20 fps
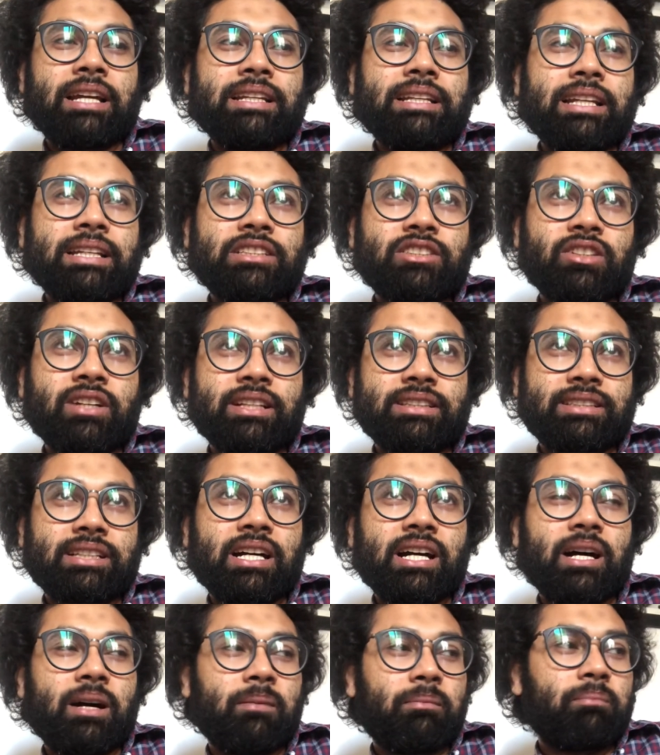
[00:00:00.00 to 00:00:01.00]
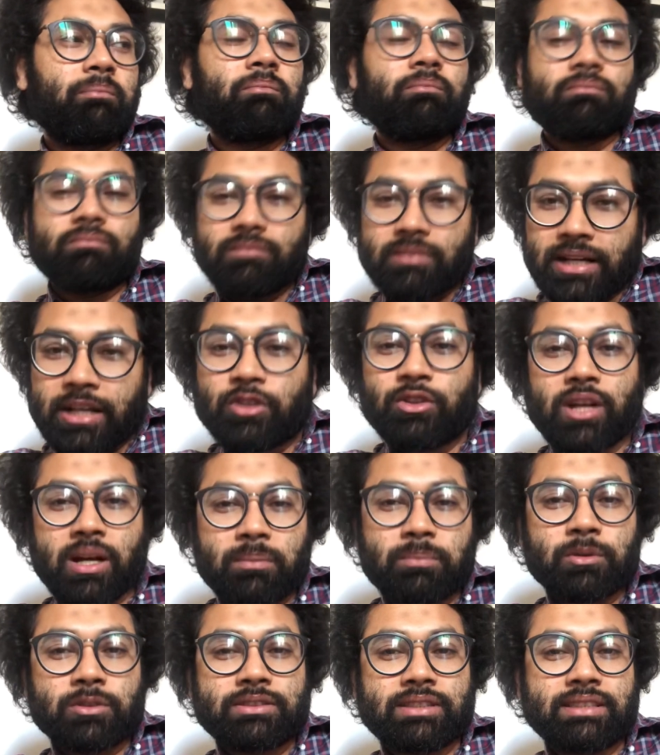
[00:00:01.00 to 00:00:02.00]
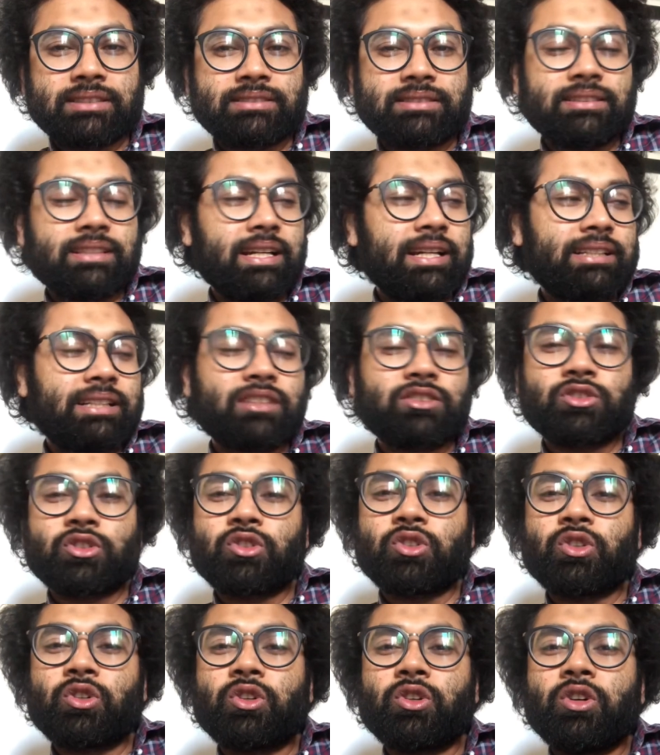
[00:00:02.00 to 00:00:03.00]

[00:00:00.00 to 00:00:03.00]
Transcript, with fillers: ইলেকশন একটা রেগুলার প্রসেস এটার জন্য